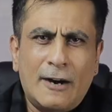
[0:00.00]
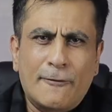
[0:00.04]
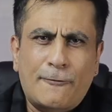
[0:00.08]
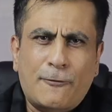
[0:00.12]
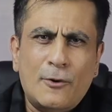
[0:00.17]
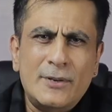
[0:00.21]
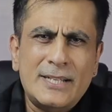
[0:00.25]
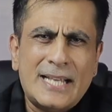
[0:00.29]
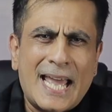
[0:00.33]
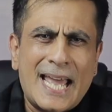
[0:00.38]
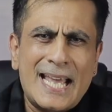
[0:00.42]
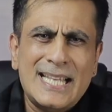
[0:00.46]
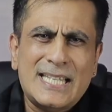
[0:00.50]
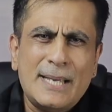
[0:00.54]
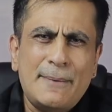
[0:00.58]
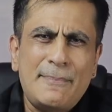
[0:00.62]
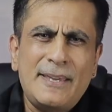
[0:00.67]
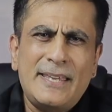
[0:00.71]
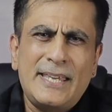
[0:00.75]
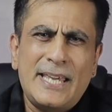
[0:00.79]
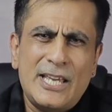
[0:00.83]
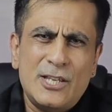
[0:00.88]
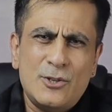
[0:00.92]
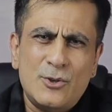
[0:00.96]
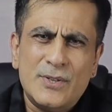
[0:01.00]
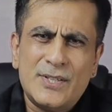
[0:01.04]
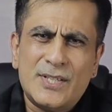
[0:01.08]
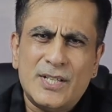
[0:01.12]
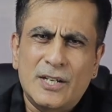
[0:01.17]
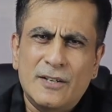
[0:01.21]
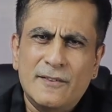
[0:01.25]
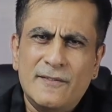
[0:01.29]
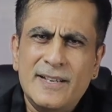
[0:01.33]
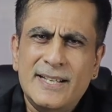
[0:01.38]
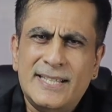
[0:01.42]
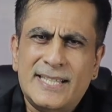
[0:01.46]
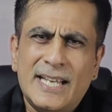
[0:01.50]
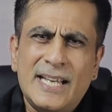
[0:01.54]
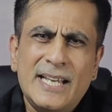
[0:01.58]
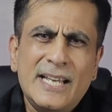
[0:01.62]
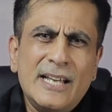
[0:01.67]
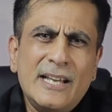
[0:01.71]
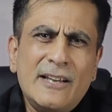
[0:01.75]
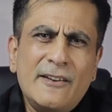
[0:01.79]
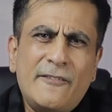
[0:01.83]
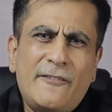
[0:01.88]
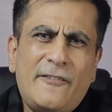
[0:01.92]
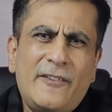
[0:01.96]
अफकोर्स ऐसे भी ये जो सर्विस है
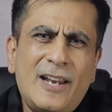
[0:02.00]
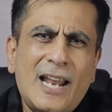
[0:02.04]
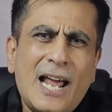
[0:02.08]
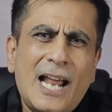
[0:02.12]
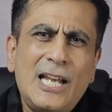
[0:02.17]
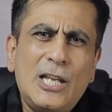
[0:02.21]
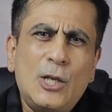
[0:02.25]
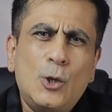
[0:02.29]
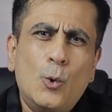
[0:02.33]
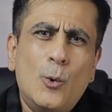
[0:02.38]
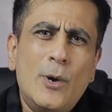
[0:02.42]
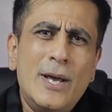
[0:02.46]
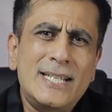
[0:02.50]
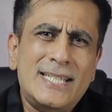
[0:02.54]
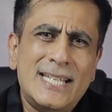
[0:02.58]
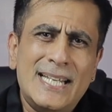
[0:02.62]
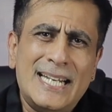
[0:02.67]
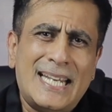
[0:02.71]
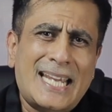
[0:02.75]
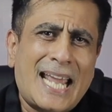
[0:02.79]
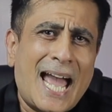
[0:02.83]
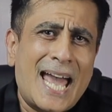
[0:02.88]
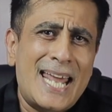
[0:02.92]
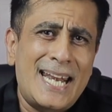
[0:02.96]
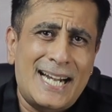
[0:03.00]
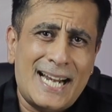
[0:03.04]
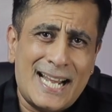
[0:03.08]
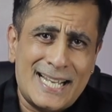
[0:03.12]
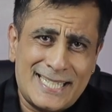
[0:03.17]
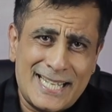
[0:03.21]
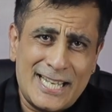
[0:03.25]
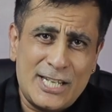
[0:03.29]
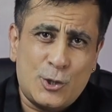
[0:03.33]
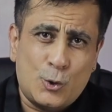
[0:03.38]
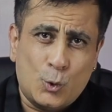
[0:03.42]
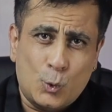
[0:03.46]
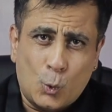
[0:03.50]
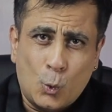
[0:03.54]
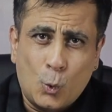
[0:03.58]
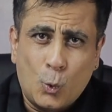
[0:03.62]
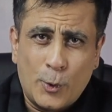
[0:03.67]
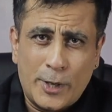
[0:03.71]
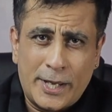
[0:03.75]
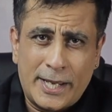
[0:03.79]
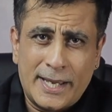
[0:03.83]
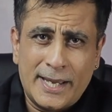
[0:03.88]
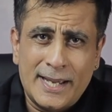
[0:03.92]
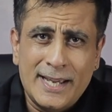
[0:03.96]
फिलहाल यूएस एंड कैनेडा से ही शुरू
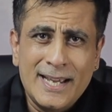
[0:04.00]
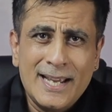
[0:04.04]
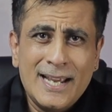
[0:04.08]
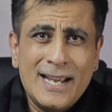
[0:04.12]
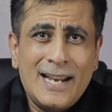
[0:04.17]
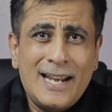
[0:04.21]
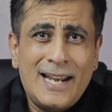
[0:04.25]
हुई है